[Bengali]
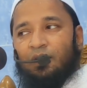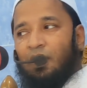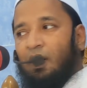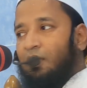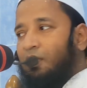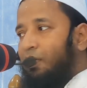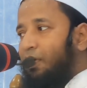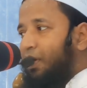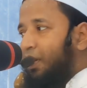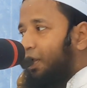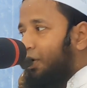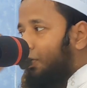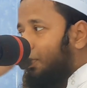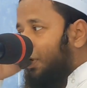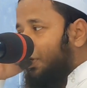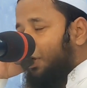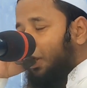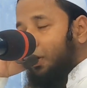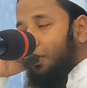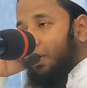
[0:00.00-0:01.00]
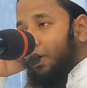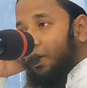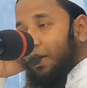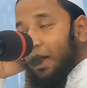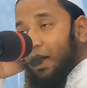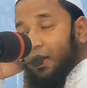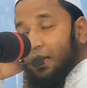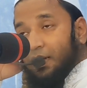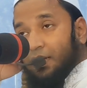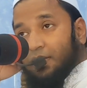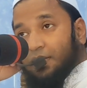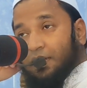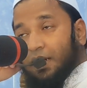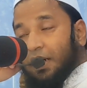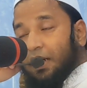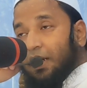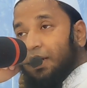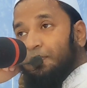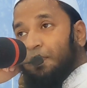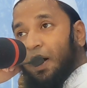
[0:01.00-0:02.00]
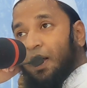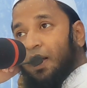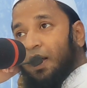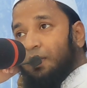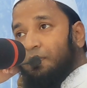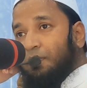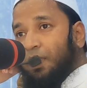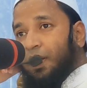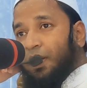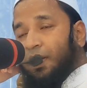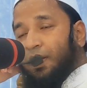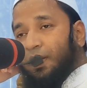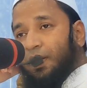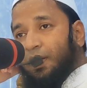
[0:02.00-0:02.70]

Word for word: তখন নিয়মে ছিল এটা যে ইমান আনবে